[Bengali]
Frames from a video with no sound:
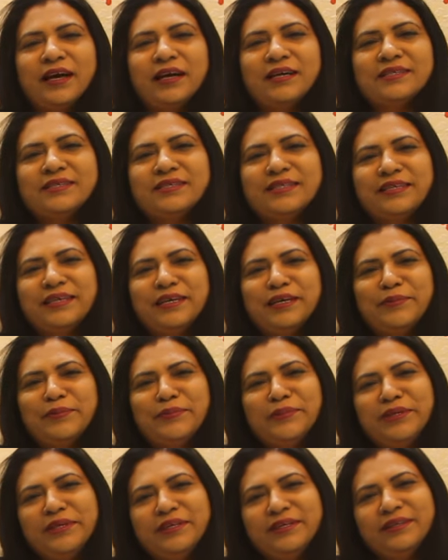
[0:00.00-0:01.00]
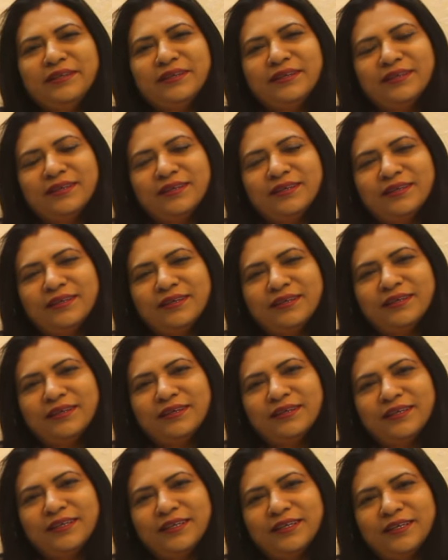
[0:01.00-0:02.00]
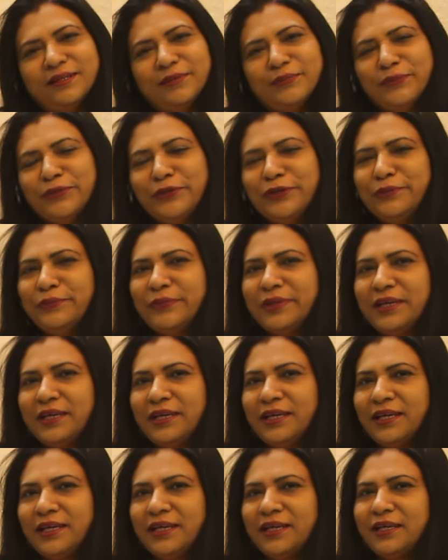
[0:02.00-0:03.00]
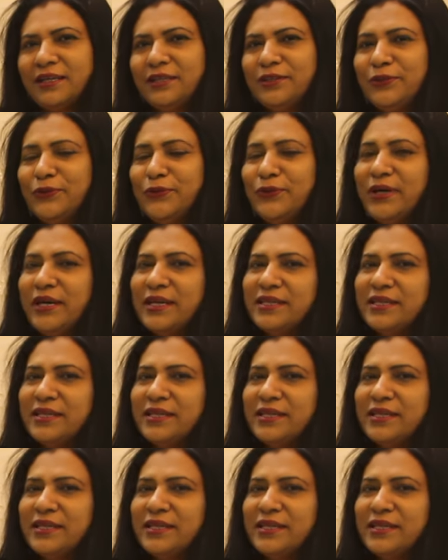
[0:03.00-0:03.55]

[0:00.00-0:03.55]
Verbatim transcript: আজকে আমি বইমেলা দু